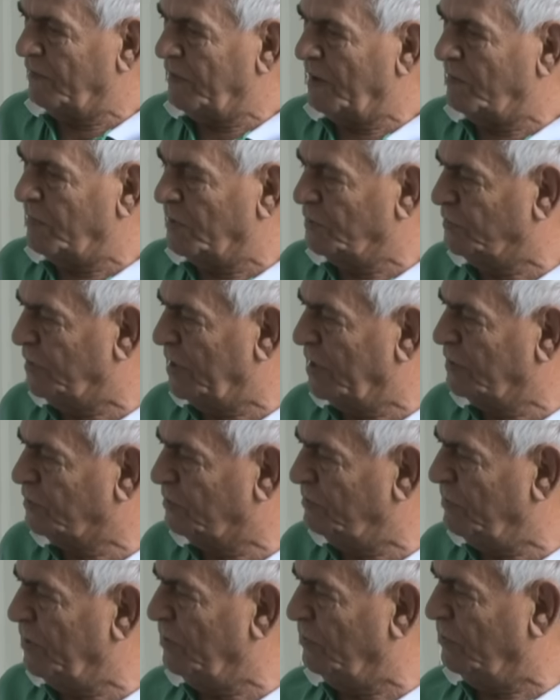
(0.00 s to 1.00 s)
uma verba de
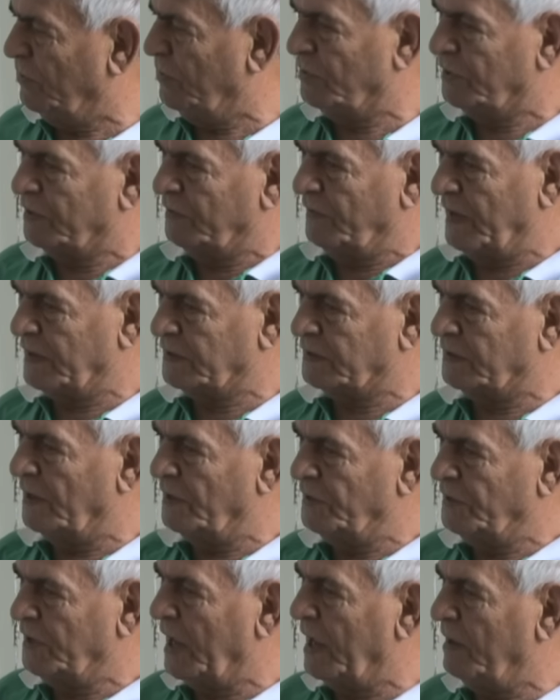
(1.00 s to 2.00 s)
200 mil e eu estivesse
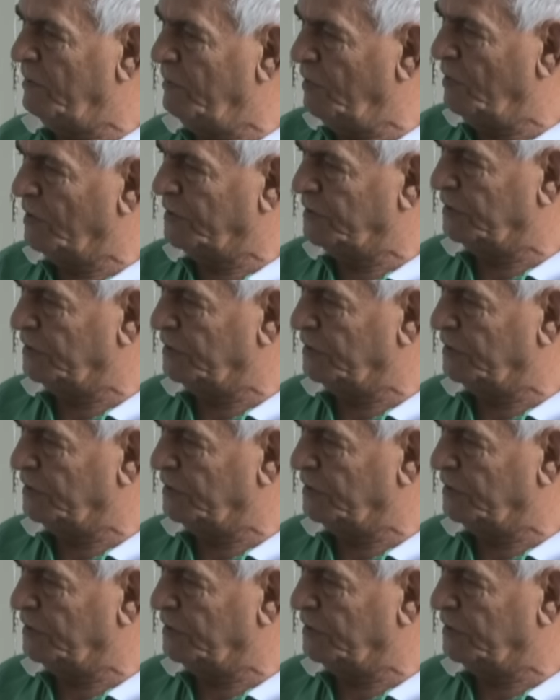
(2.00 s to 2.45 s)
dando 10 mil